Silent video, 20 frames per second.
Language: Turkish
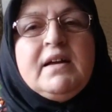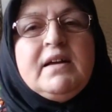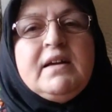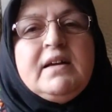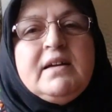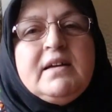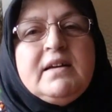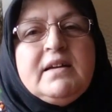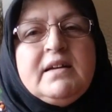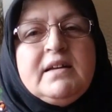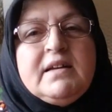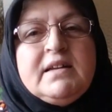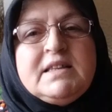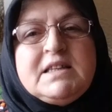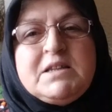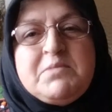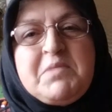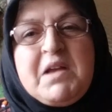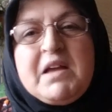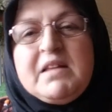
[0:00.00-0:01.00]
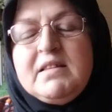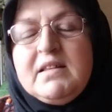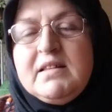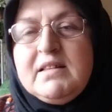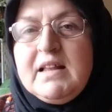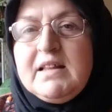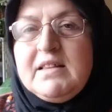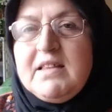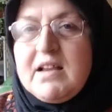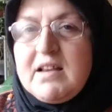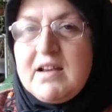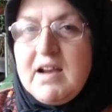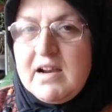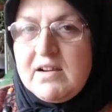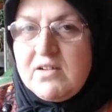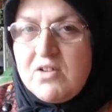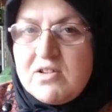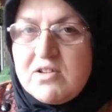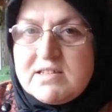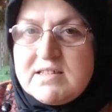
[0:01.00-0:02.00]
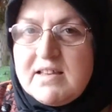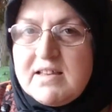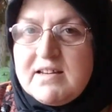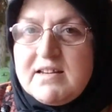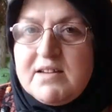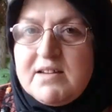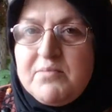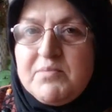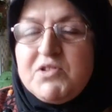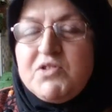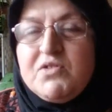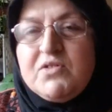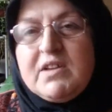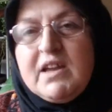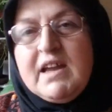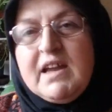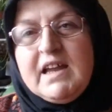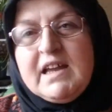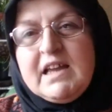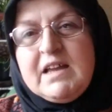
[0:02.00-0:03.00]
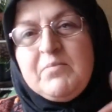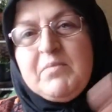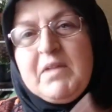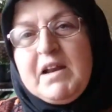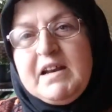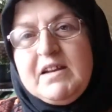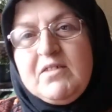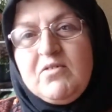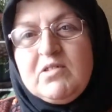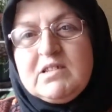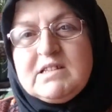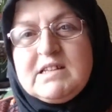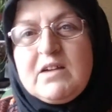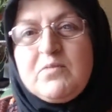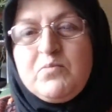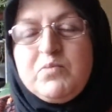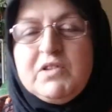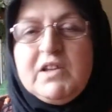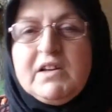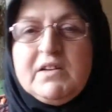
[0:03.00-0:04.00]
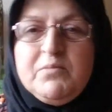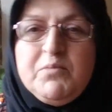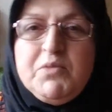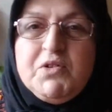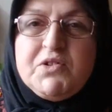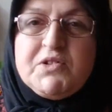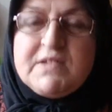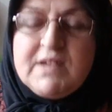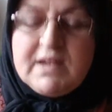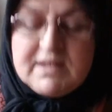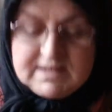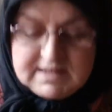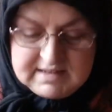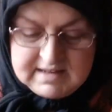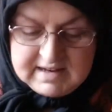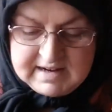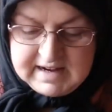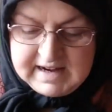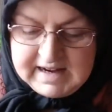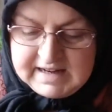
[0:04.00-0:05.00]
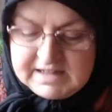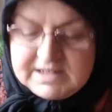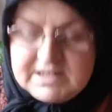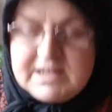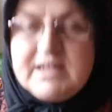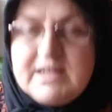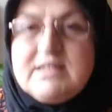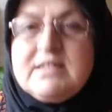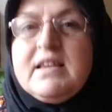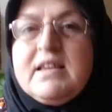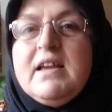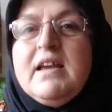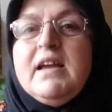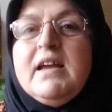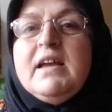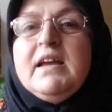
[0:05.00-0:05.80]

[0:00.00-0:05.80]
Ee, çimlendiğinde tekrar gösteririm. Çünkü ekimleri olacak bunların büyük saksıları ekeceğiz.